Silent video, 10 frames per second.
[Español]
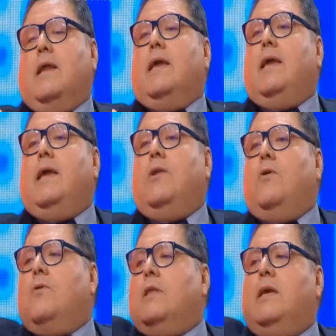tranquilo,
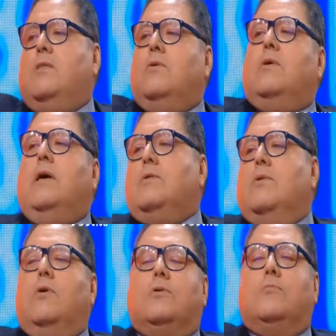gordito,
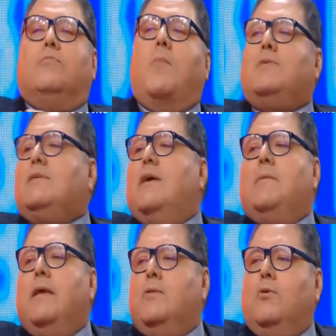esto, lo otro, vamos a estar
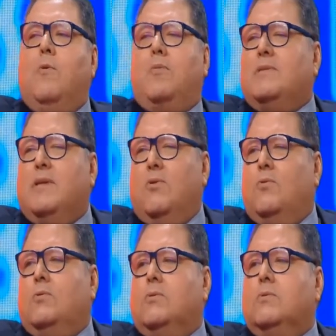bien, todos vamos a estar
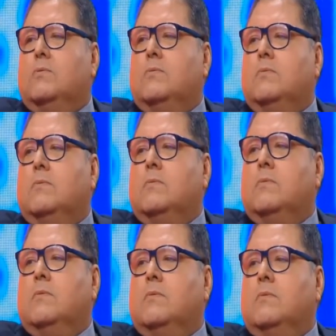juntos.
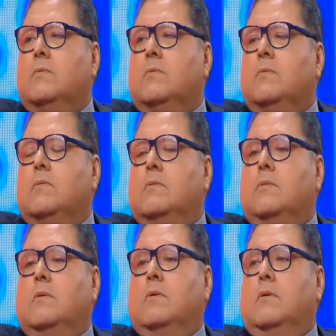
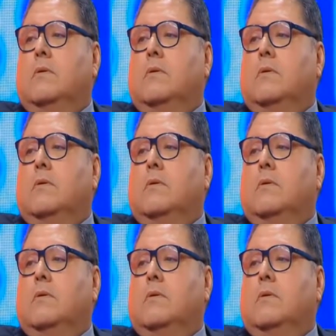¿Cómo se